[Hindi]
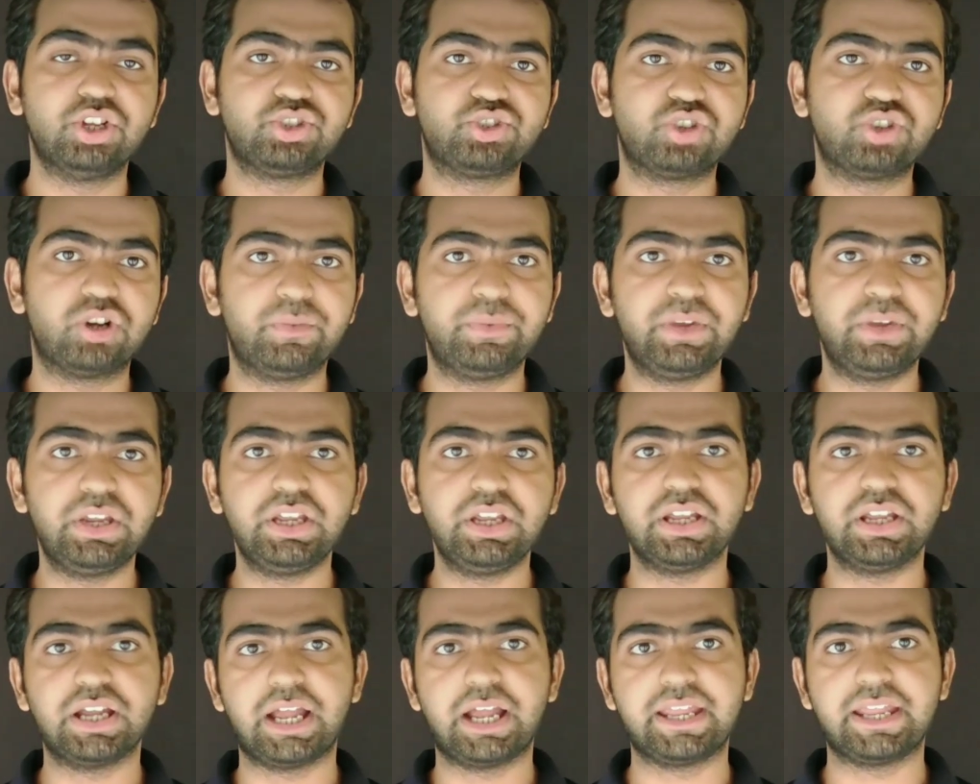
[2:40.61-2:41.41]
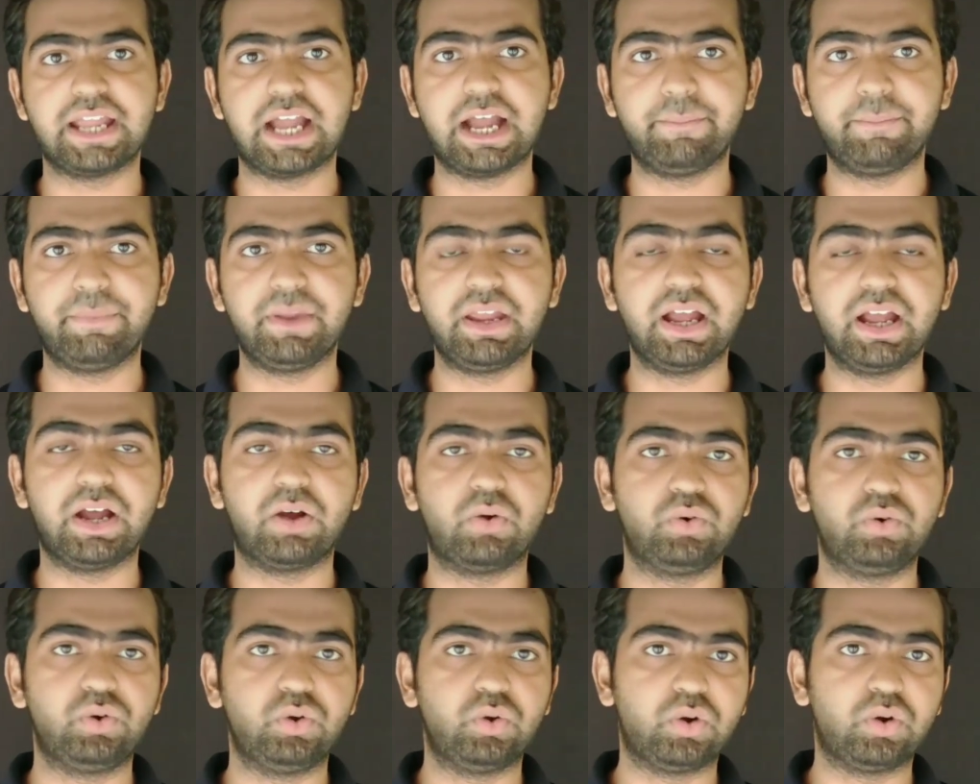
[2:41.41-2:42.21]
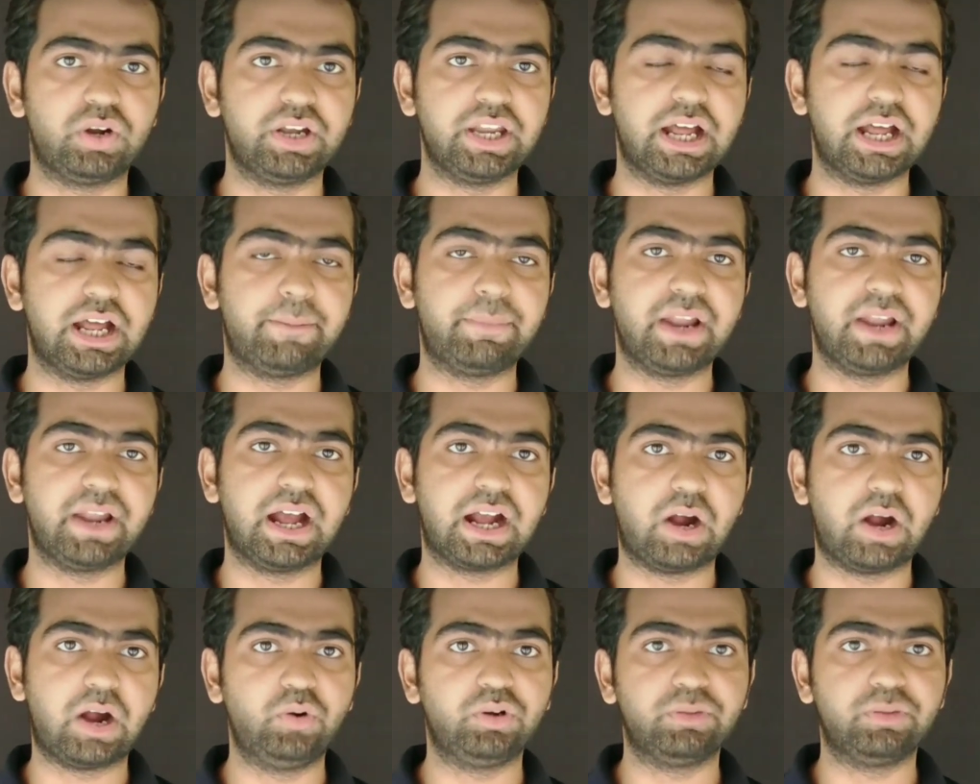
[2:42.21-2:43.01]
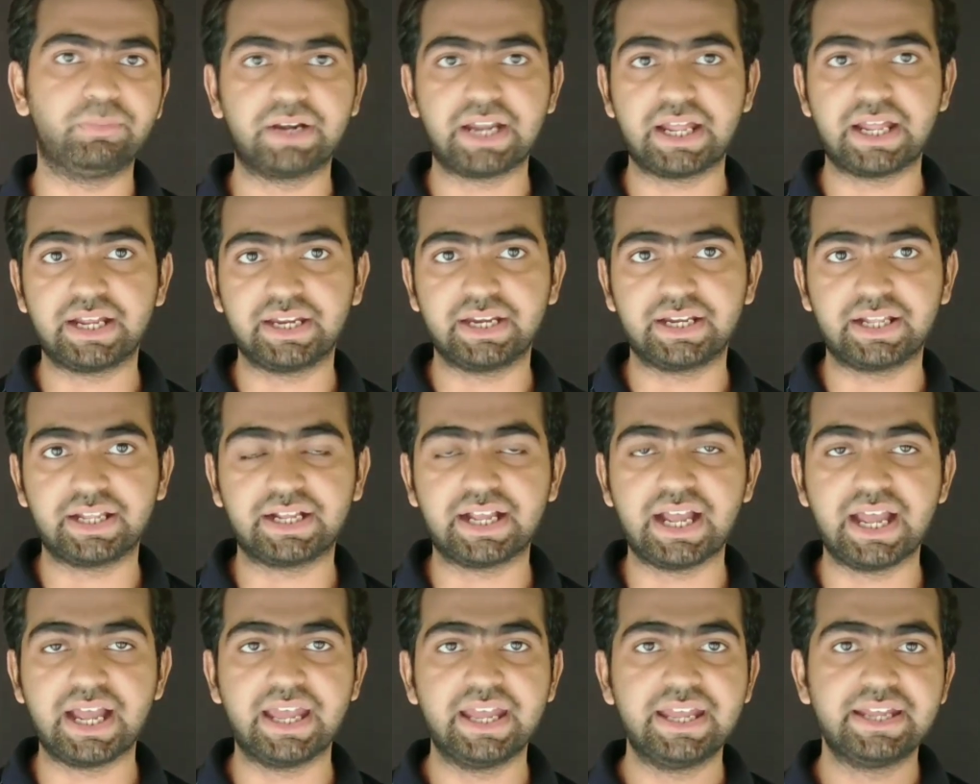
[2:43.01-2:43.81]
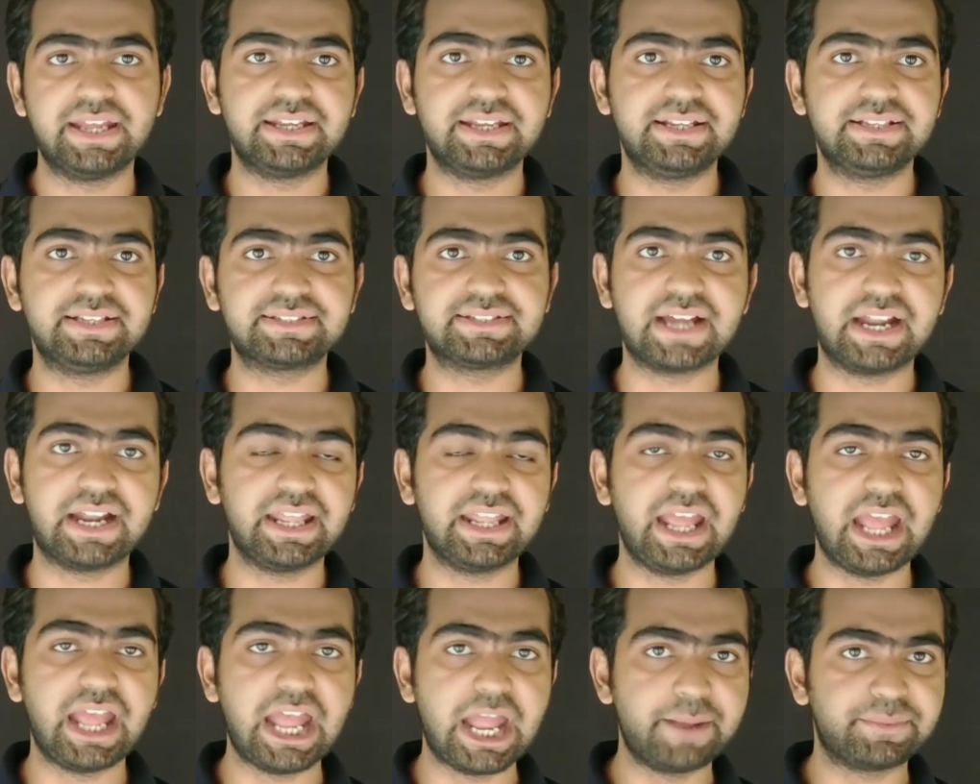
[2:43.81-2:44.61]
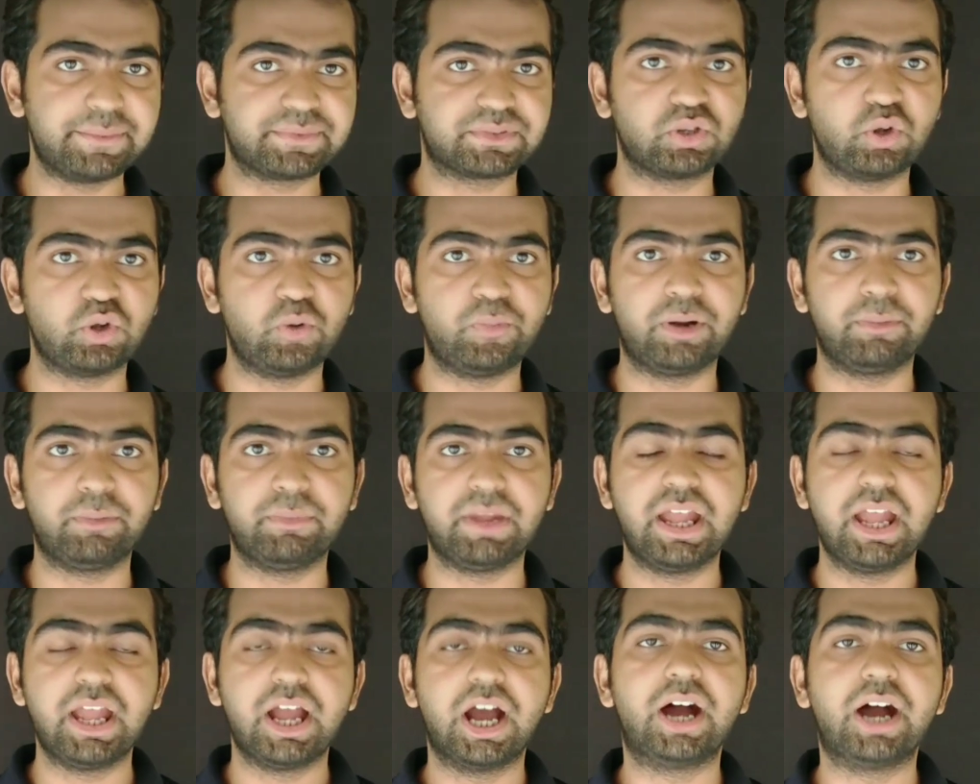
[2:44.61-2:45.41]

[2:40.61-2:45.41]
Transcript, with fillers: जो भी यहाँ पर उन लोगों ने अपना अकाउंट बना के रखा है इन सारे ऐप्स के ऊपर में